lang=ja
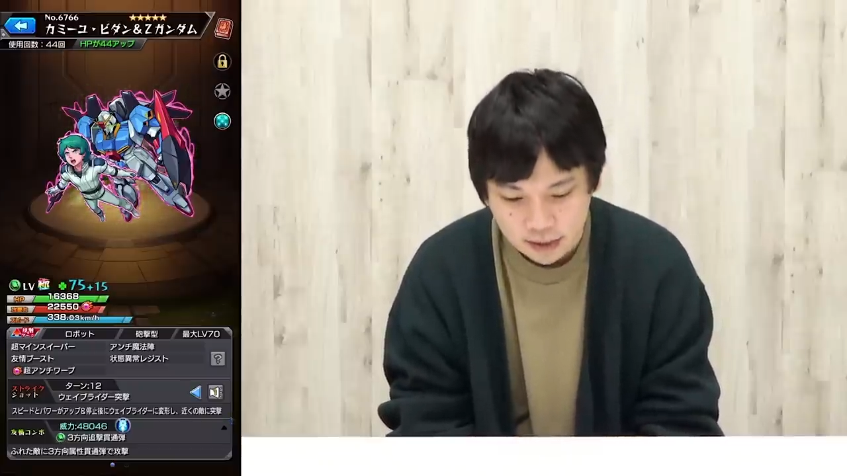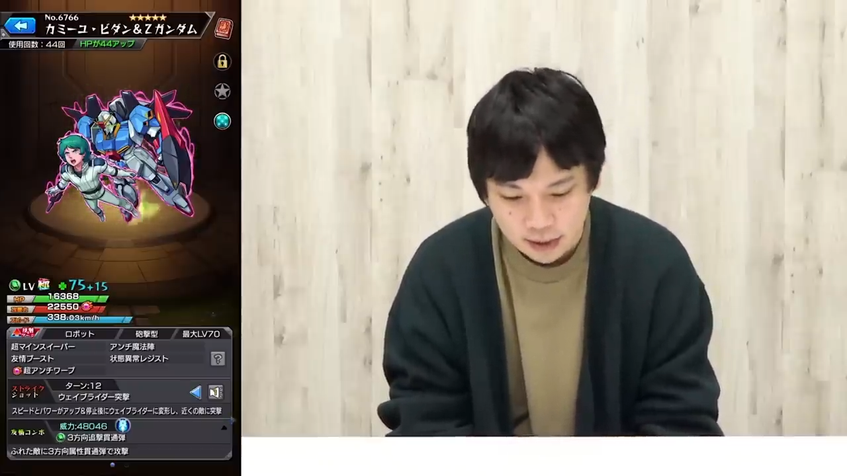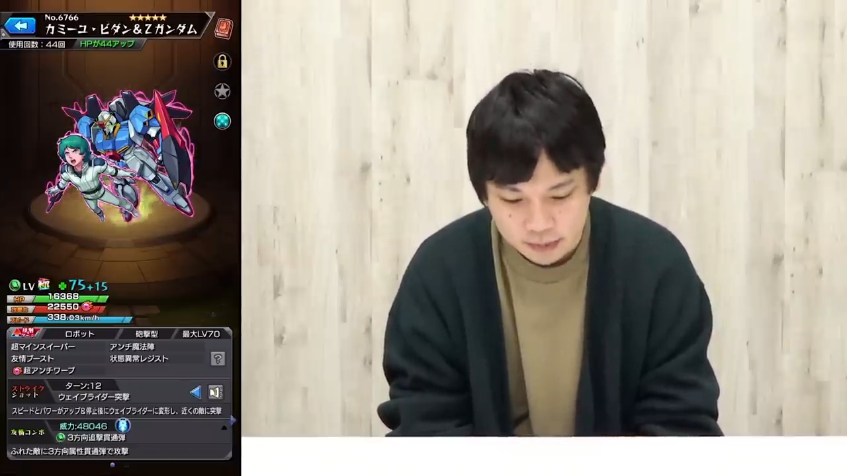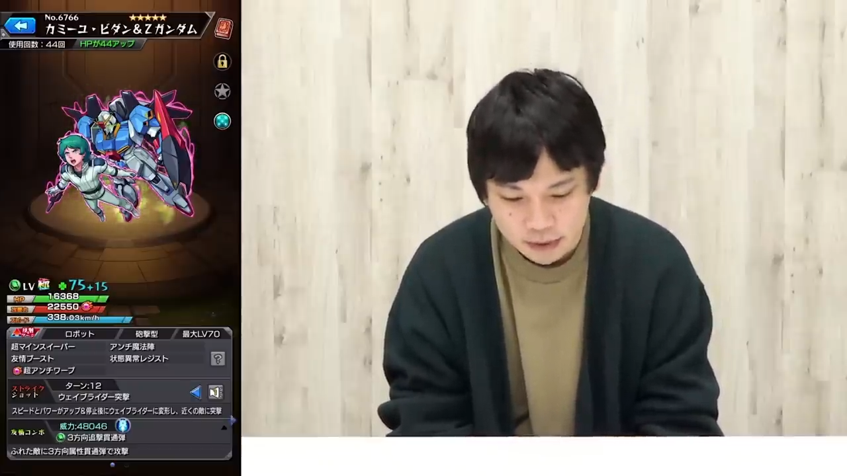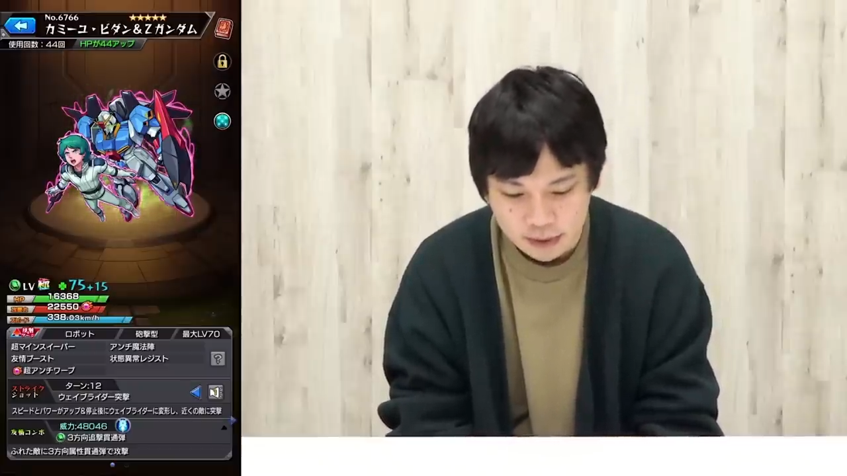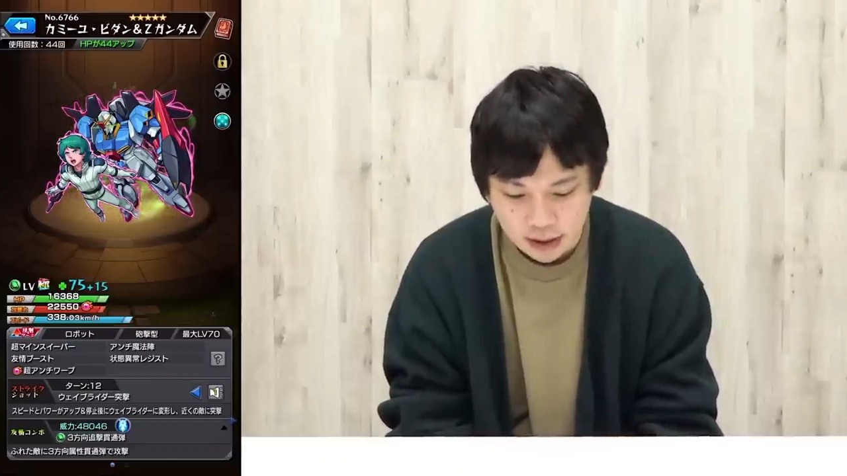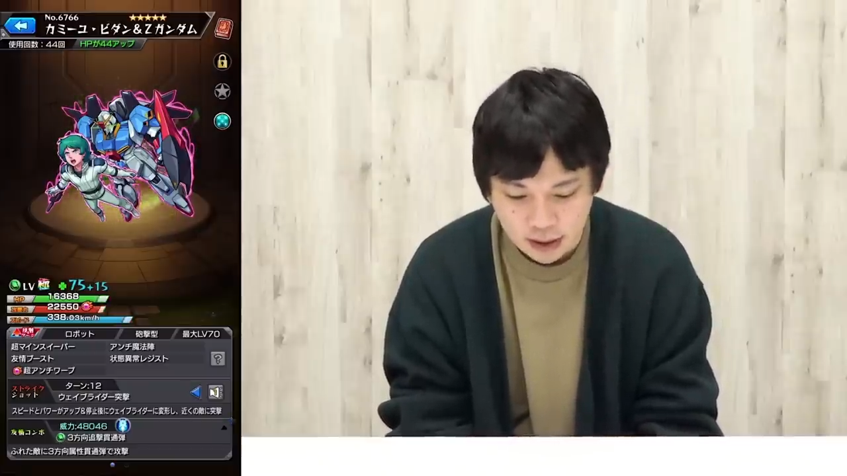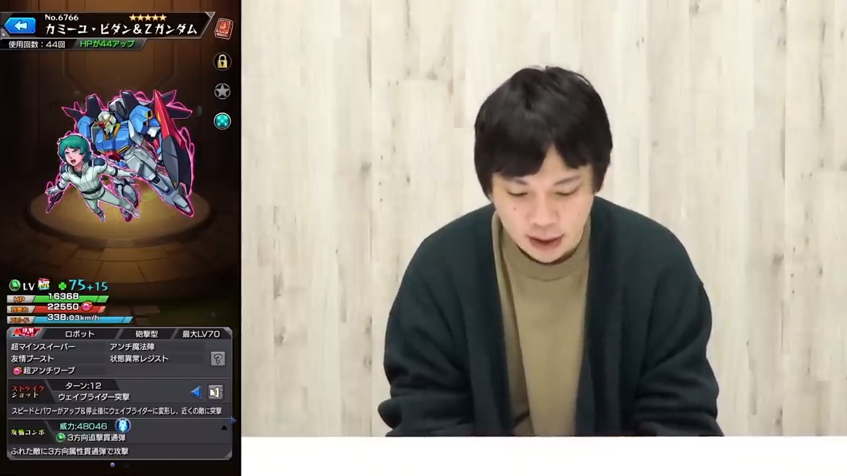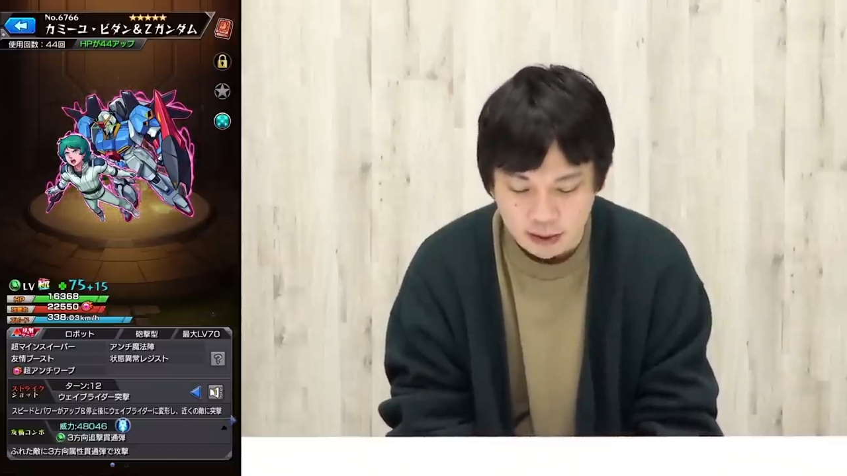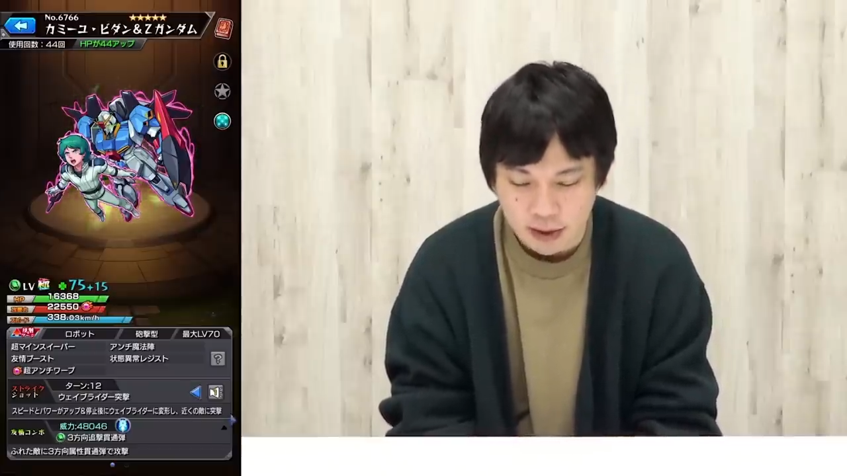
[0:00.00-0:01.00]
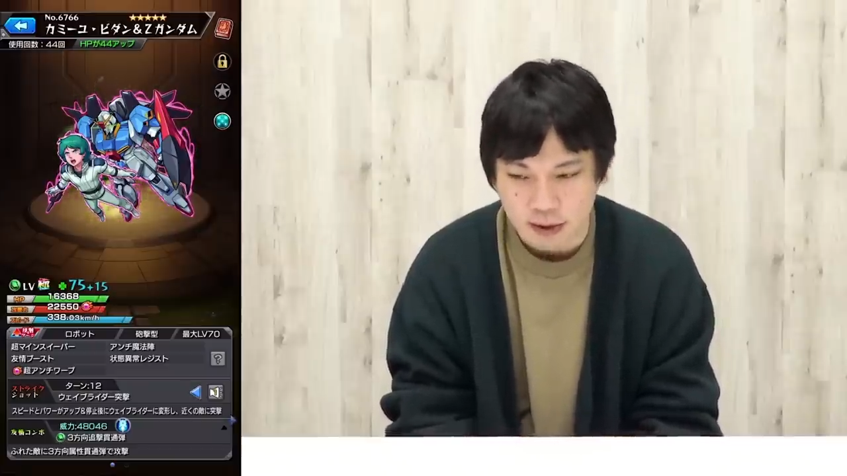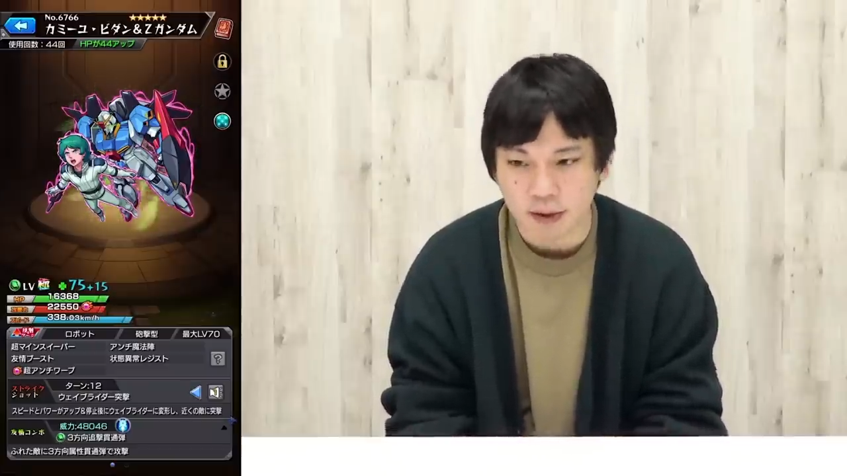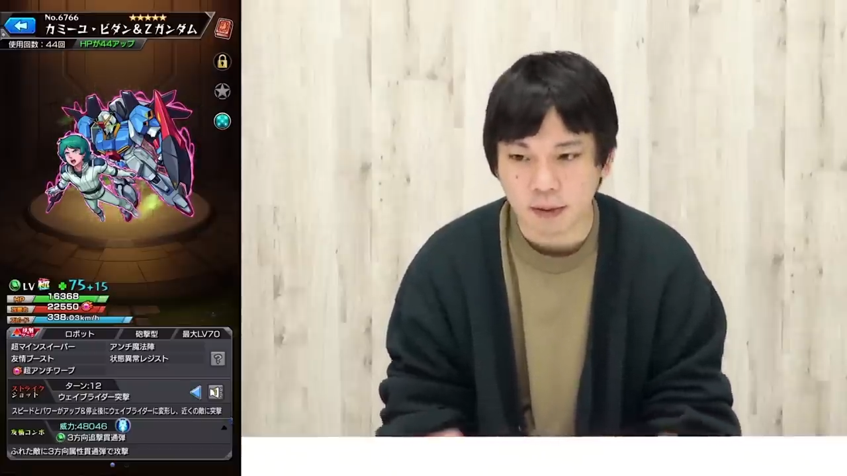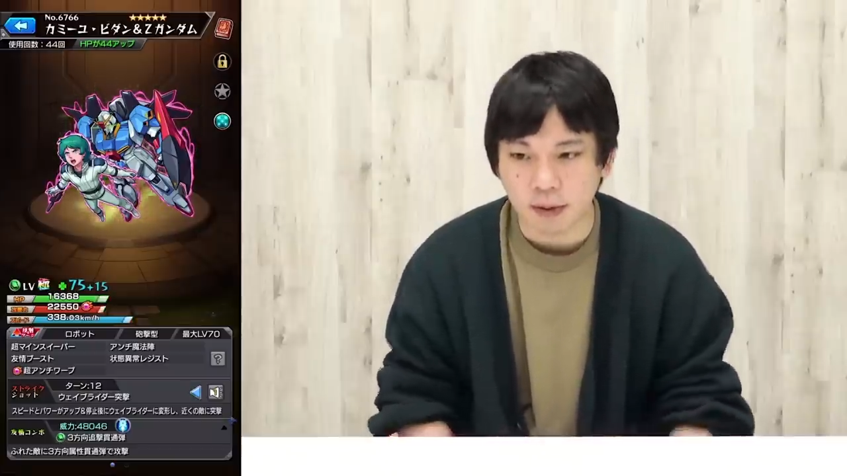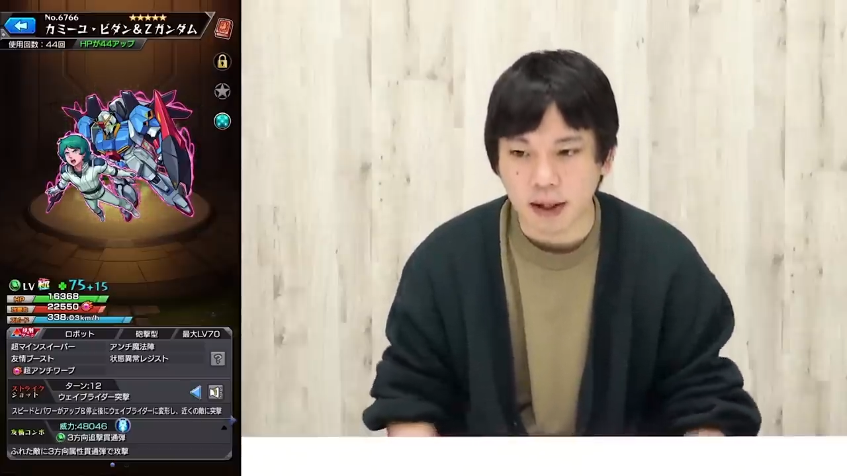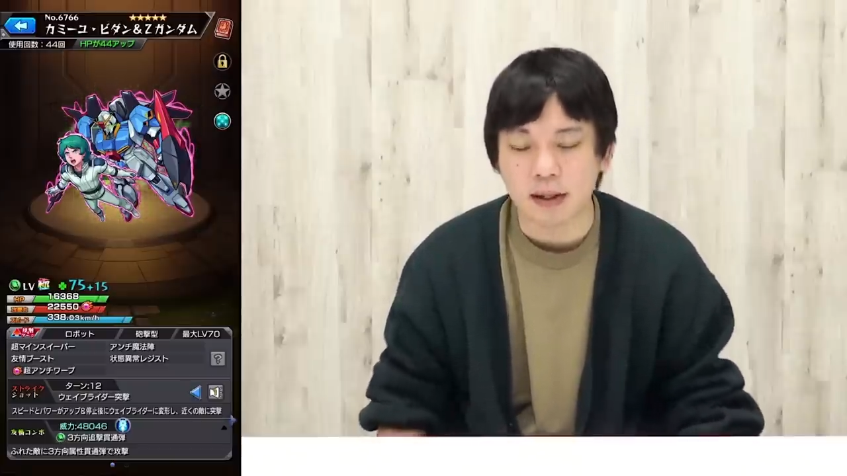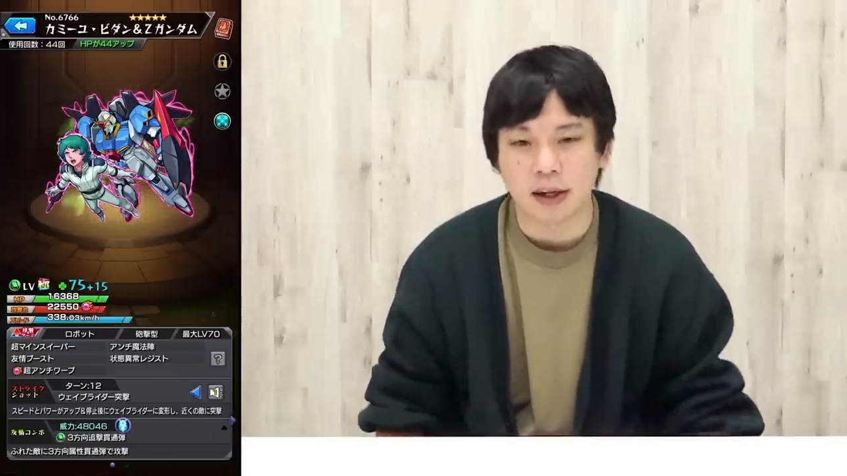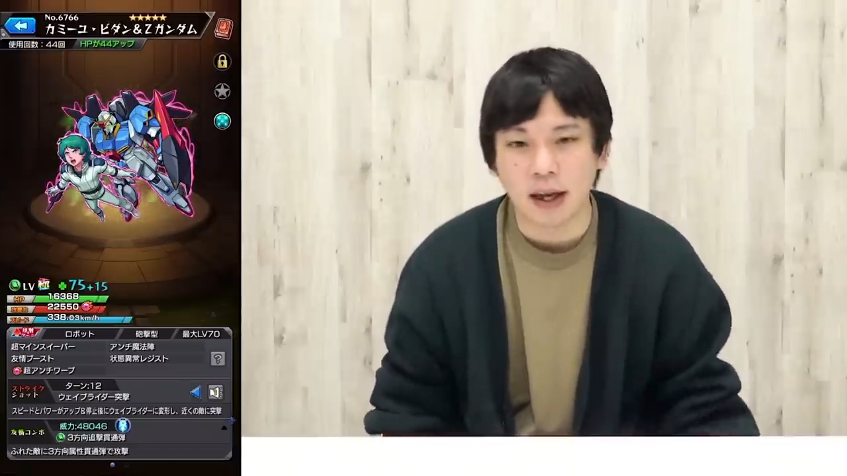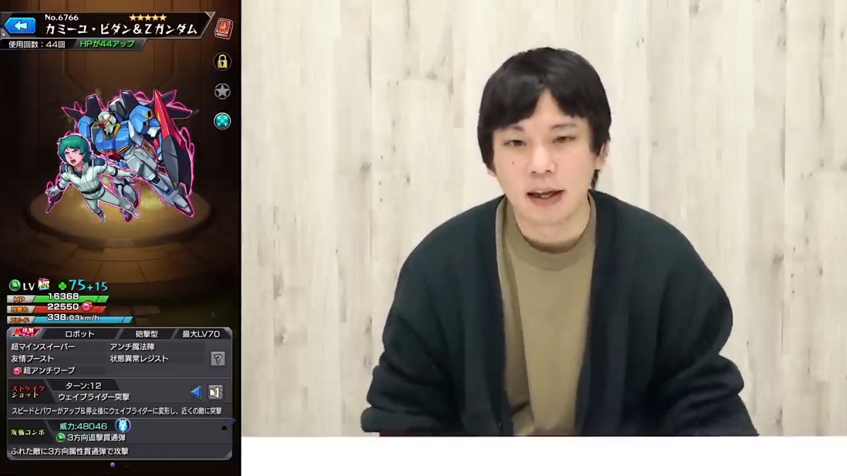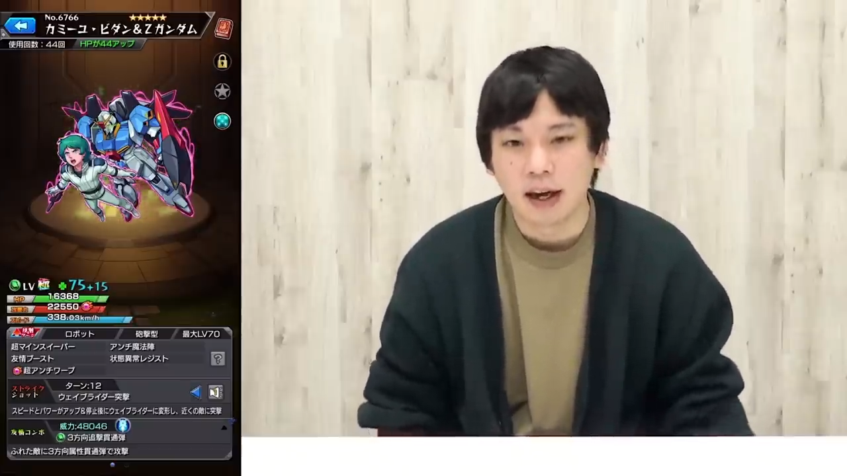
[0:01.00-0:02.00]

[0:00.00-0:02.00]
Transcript: やっぱ習慣に関わってくるところなんでね